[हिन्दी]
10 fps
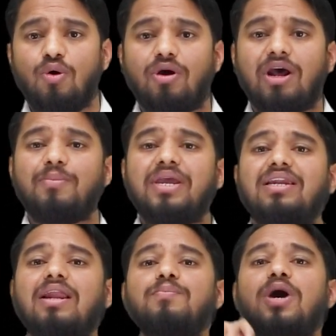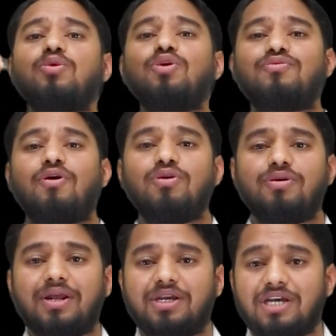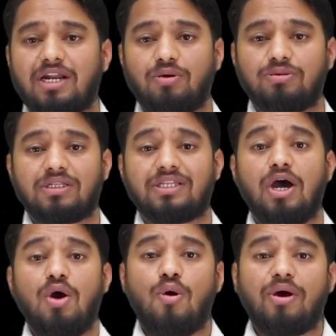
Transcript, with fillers: और हमें एक लंबा रूट फॉलो करके जाना होता था